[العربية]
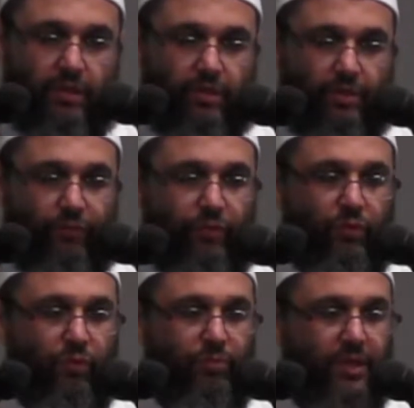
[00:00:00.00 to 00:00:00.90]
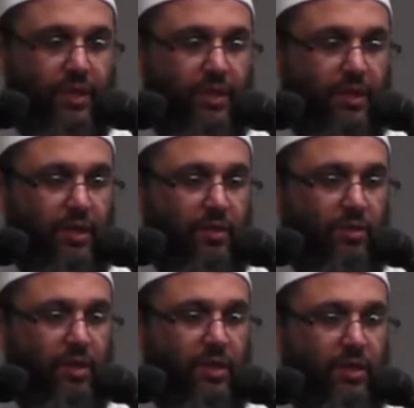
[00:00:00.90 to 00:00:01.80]
صفيه من خلقه
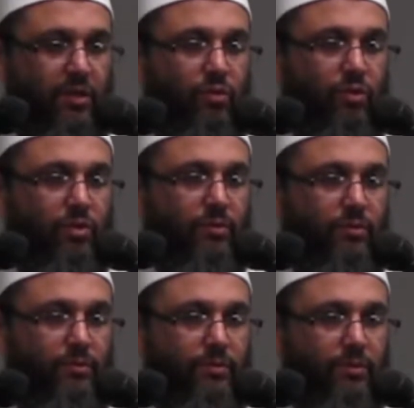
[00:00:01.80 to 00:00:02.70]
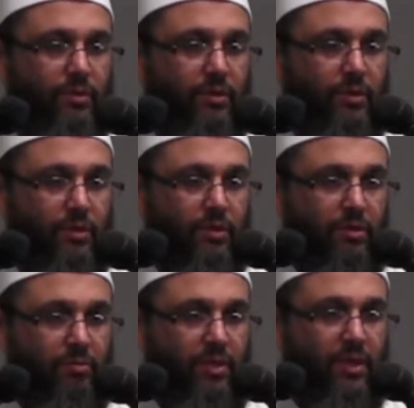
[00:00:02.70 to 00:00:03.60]
وخليله
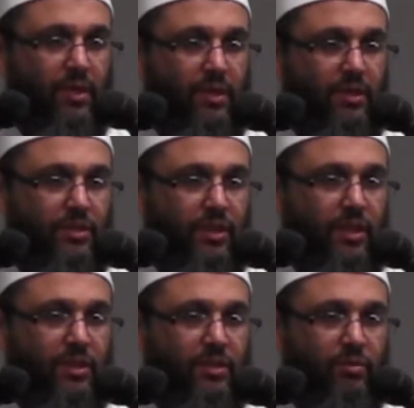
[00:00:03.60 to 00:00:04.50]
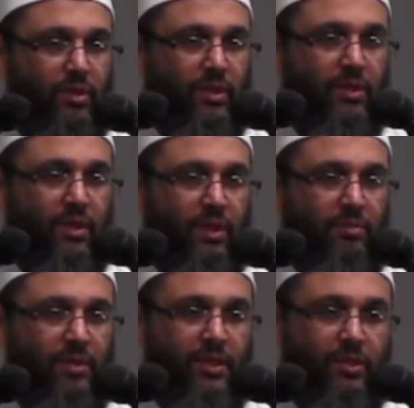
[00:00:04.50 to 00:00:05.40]
بلغ الرساله وادى
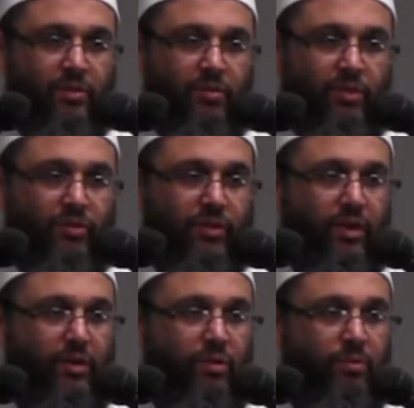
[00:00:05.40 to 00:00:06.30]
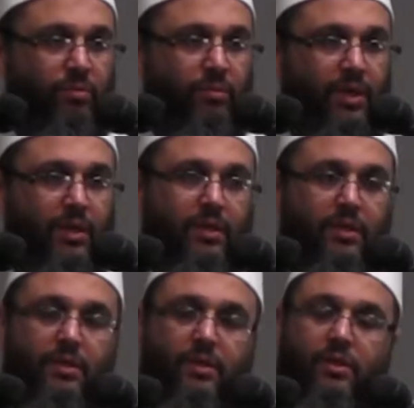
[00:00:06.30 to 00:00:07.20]
الامانه ونصح الامه
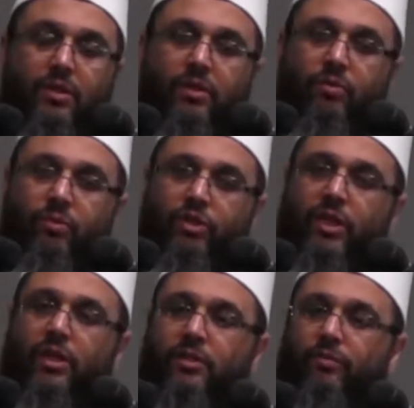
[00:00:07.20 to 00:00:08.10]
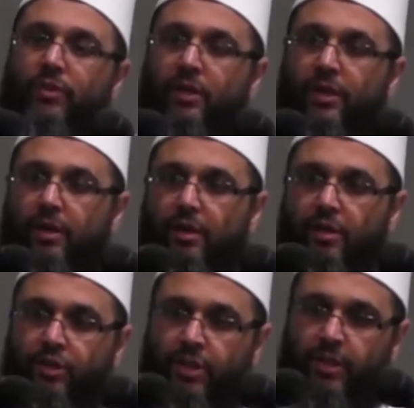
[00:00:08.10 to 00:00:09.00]
وجاهد في الله
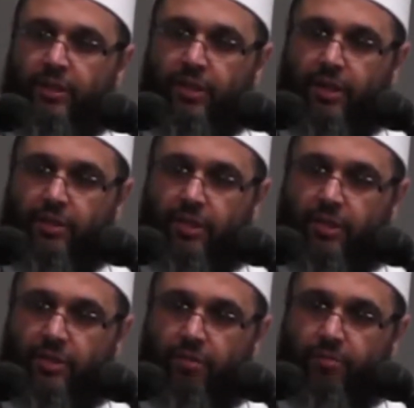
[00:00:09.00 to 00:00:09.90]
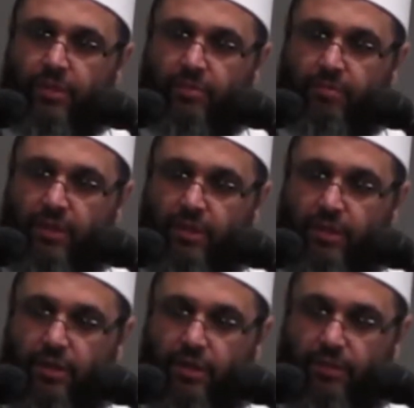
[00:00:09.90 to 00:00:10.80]
حق جهاده حتى اتاه من ربه
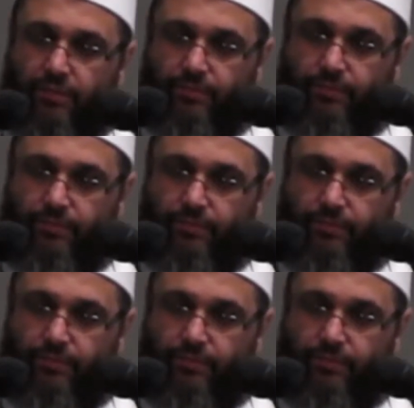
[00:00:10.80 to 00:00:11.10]
اليقين